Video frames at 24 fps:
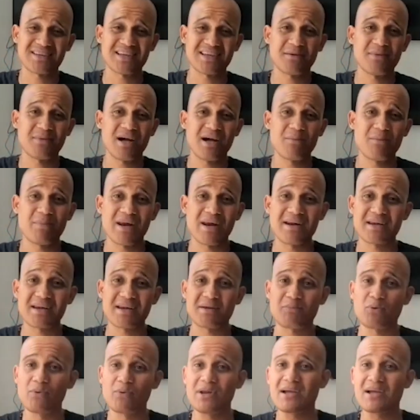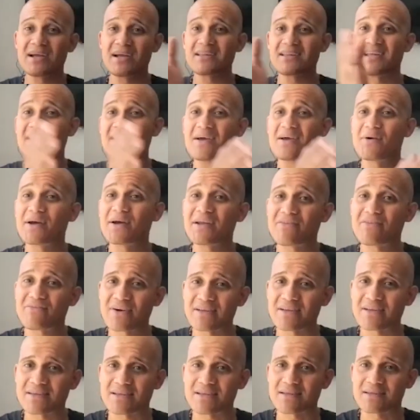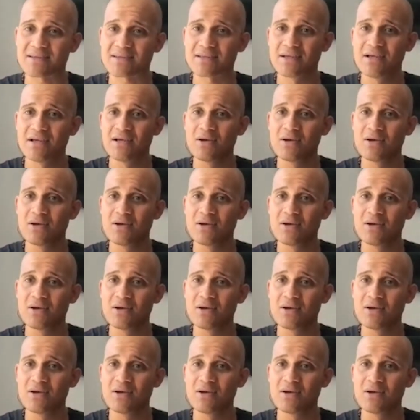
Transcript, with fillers: se llamaba el Plan República y tenía varias fases.